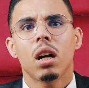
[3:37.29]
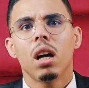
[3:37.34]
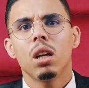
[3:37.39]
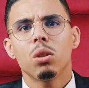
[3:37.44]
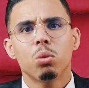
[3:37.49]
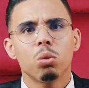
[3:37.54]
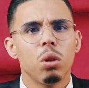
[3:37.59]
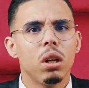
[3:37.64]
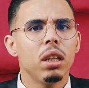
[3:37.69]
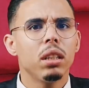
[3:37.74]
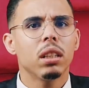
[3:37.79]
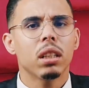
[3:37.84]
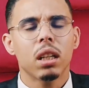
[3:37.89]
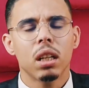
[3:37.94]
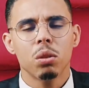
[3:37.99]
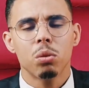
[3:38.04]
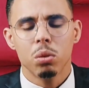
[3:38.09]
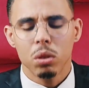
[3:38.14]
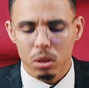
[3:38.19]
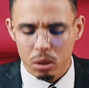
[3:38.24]
قاسوا هذه
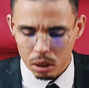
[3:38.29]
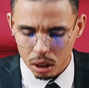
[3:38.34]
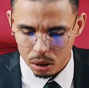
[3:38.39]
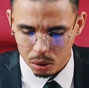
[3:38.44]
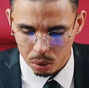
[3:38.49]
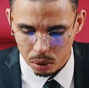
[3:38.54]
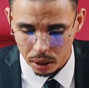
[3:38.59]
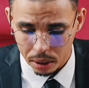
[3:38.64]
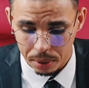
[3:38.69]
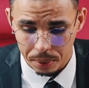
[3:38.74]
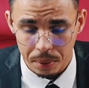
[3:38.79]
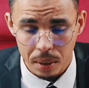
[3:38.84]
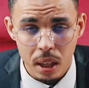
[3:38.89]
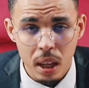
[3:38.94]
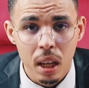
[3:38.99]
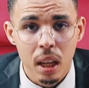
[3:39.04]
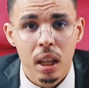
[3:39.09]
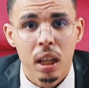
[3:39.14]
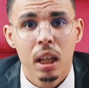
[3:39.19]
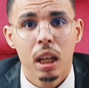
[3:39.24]
قاسوا هذه قاسوا هذه
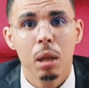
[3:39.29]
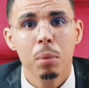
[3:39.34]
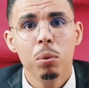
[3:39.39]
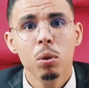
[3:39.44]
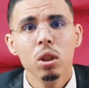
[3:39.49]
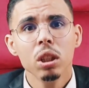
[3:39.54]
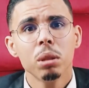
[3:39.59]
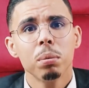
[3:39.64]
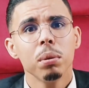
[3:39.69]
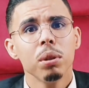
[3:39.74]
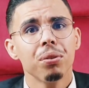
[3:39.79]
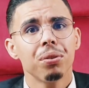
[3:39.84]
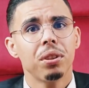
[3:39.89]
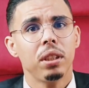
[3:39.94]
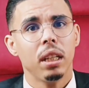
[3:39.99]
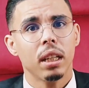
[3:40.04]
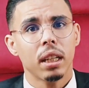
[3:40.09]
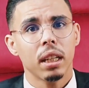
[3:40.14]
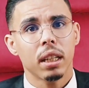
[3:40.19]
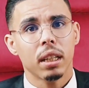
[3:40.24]
البوليس بداو في
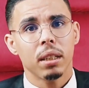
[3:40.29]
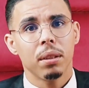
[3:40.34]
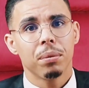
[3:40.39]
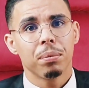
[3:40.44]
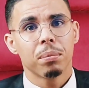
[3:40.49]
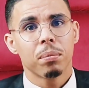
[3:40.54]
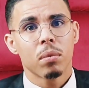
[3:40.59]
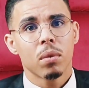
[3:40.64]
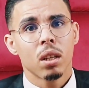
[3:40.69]
التحقيق